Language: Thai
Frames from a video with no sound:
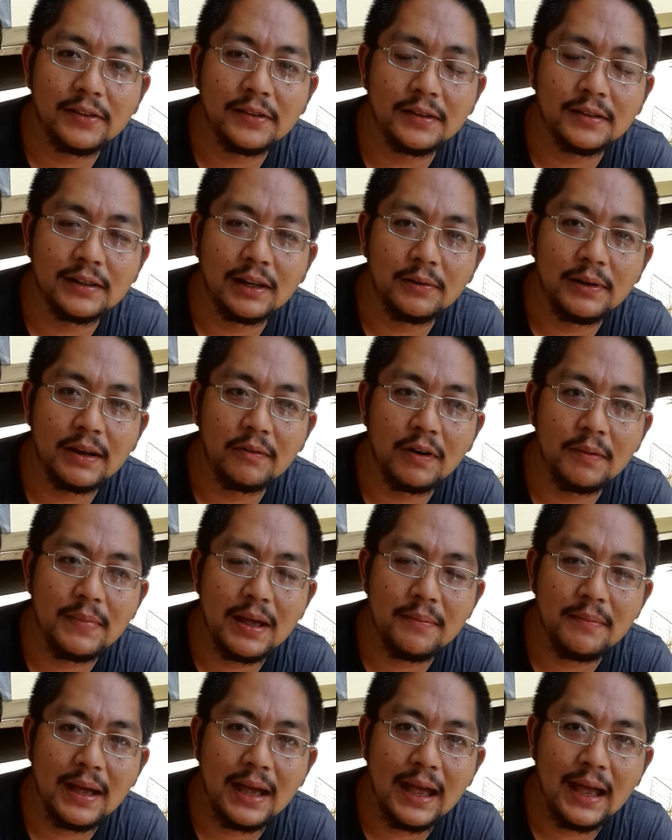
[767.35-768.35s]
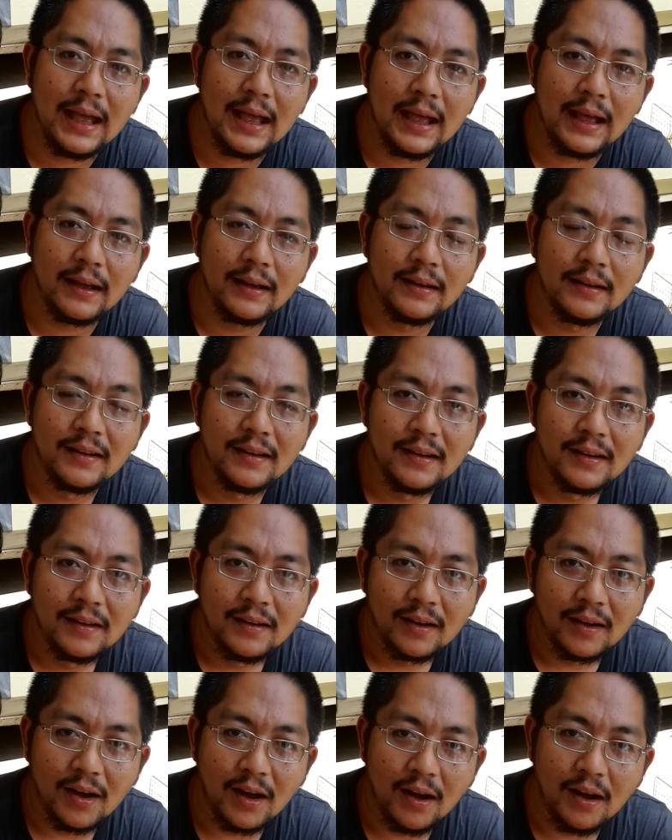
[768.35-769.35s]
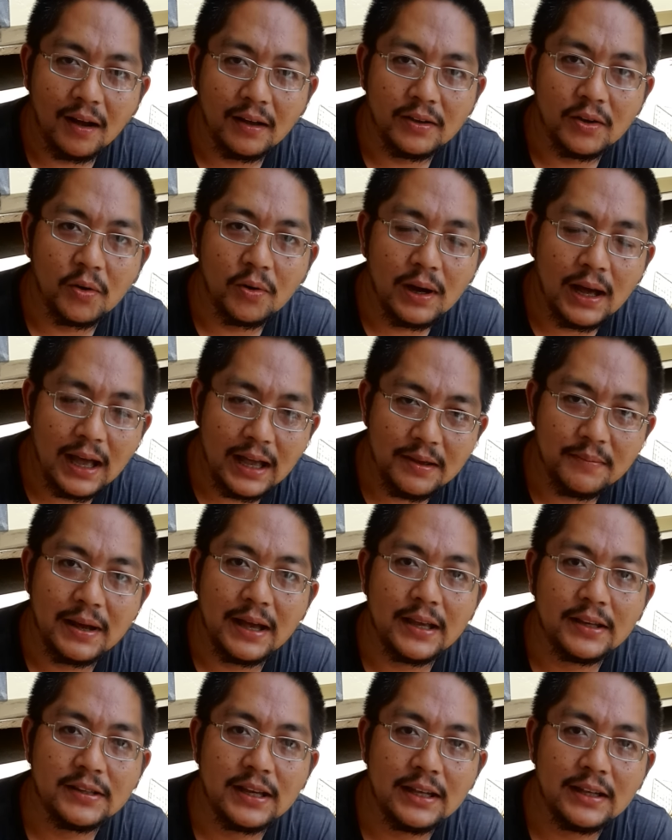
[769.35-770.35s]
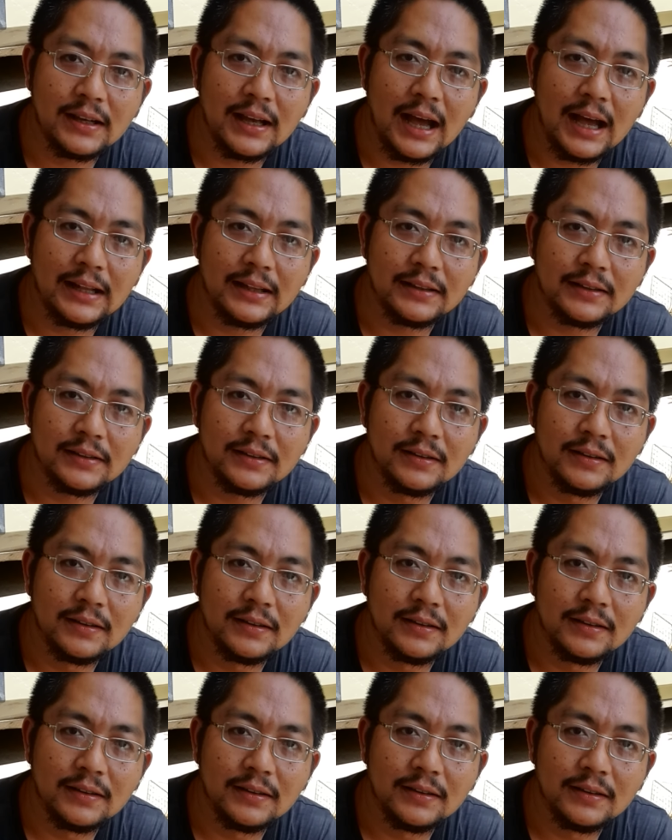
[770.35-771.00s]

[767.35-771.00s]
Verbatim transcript: ซึ่งเราเรียกว่าแม่แม่ก็ยกให้ใหม่เช่นกัน